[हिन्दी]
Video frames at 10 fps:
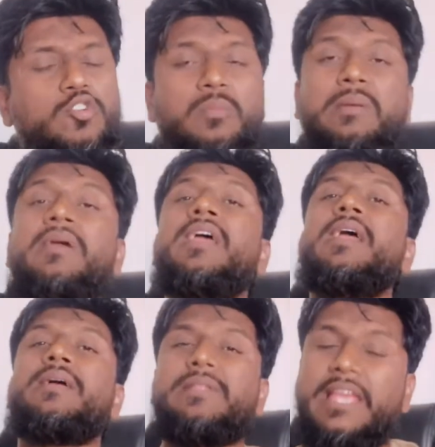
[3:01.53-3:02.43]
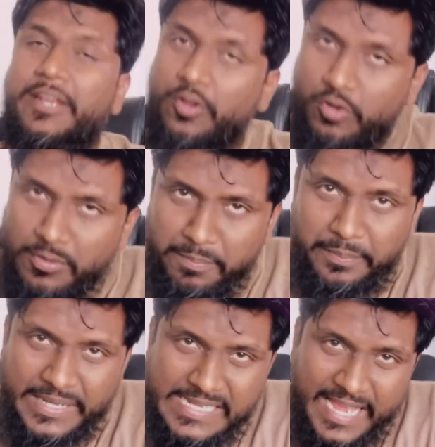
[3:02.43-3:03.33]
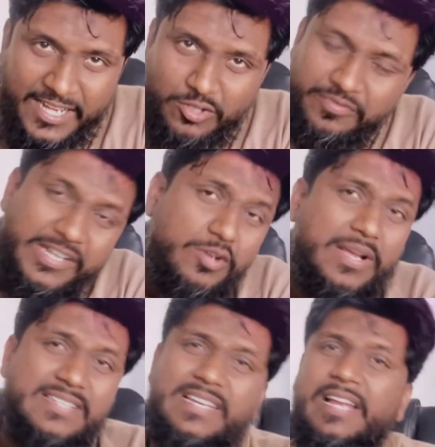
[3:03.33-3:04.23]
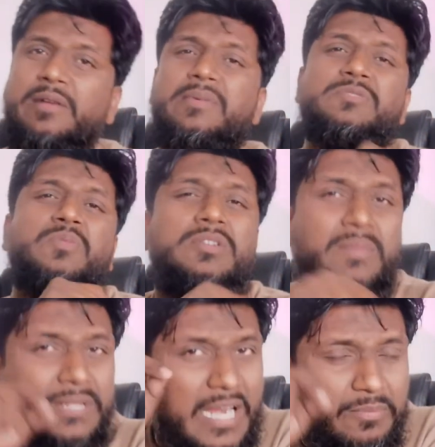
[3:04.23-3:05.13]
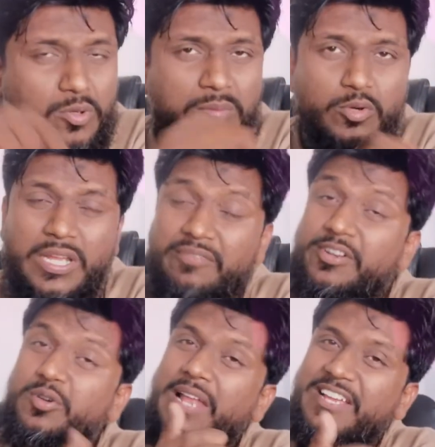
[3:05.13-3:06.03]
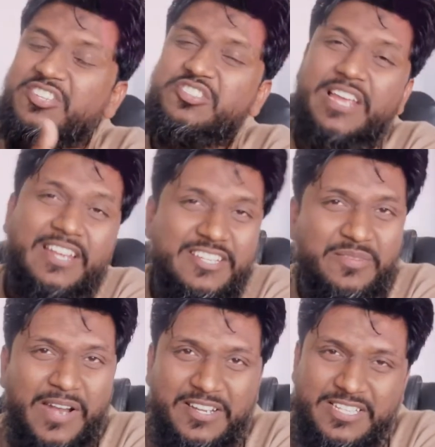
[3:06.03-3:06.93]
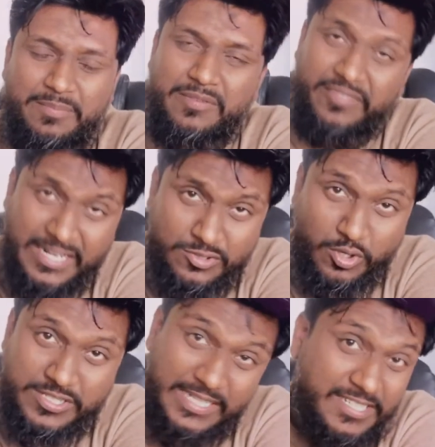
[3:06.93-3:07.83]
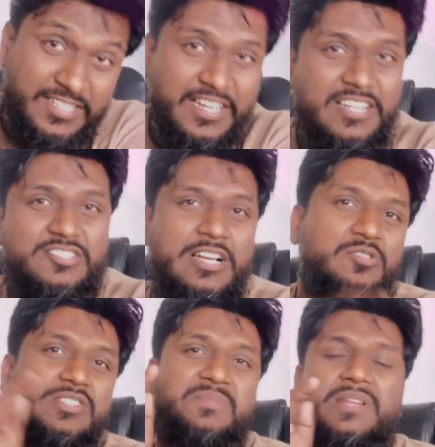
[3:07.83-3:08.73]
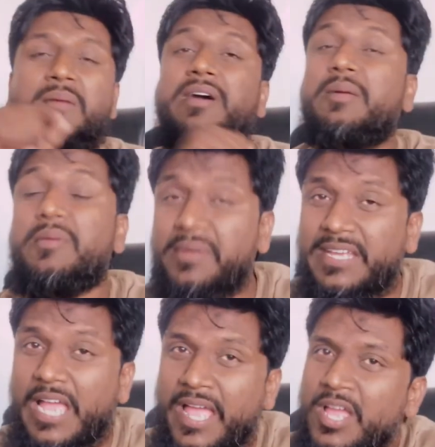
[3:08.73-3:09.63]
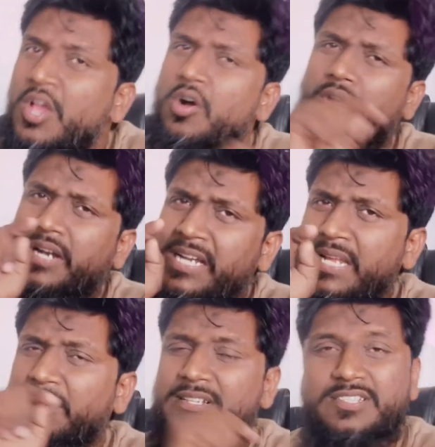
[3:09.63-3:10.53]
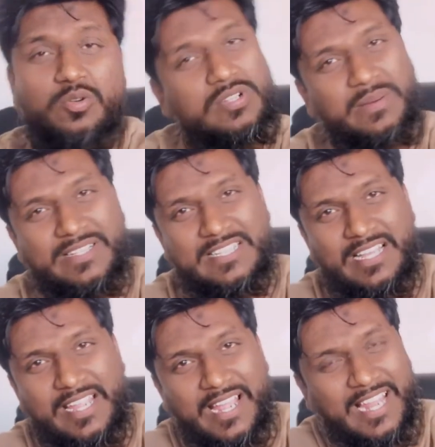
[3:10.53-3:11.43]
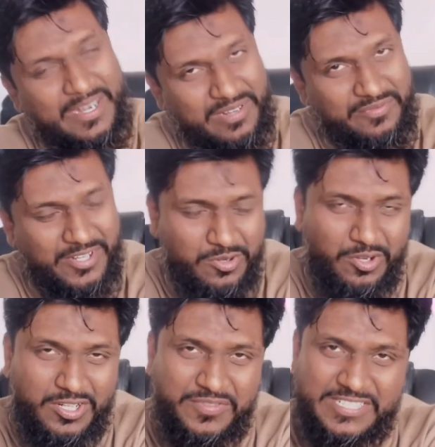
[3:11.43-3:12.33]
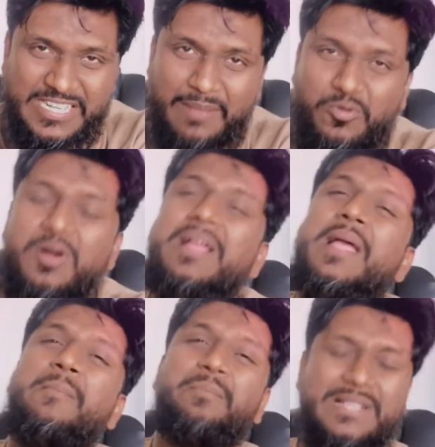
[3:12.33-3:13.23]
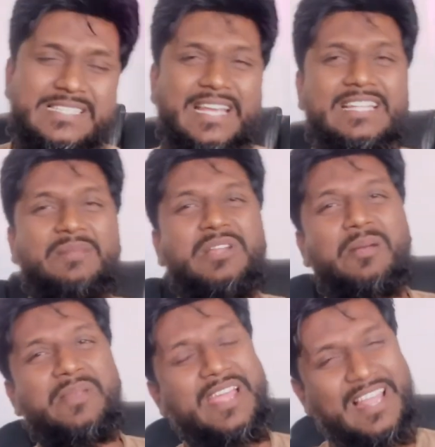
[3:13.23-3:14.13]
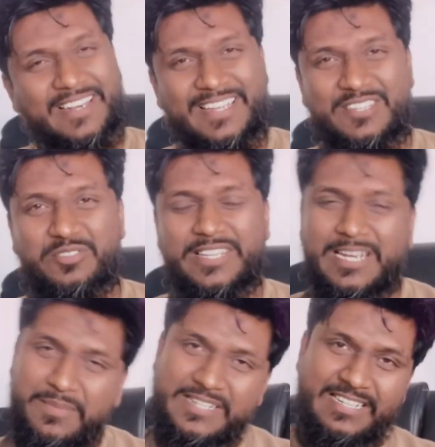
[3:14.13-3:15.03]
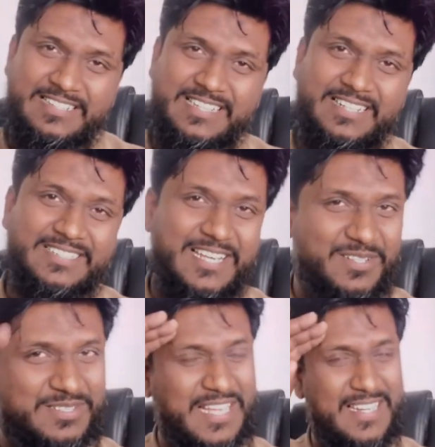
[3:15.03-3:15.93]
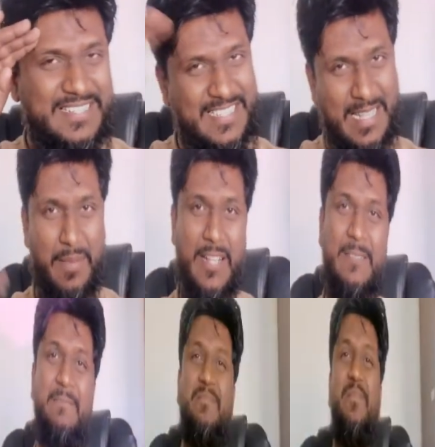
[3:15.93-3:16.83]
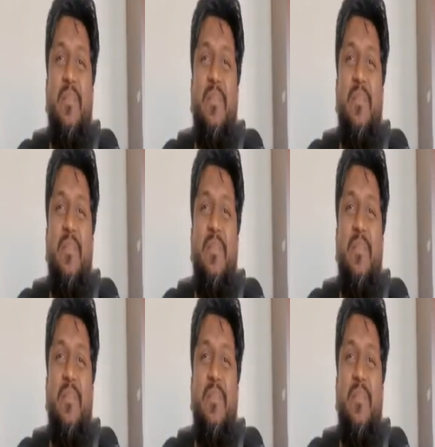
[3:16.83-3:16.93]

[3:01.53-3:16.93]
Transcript: वीडियो में देखने को मिल जाएंगे तो वीडियो कैसे लगे कमेंट्स बहुत बताना बिल्कुल भूलिएगा वीडियो को लाइक कीजिए शेयर कीजिए लाइक कीजिए अपने फ्रेंड्स को और जाते थे कल चैनल को सब्सक्राइब वगैरह भी, भी नहीं किया है और घंटी का बटन जरूर दबा दिए ताकि अगले आने वाली वीडियो नोटिफिकेशन आपको मिल सके तब तक अपने ख्याल रखिए जुड़ी थी मेरे चैनल के साथ हिंदुस्तान जिंदाबाद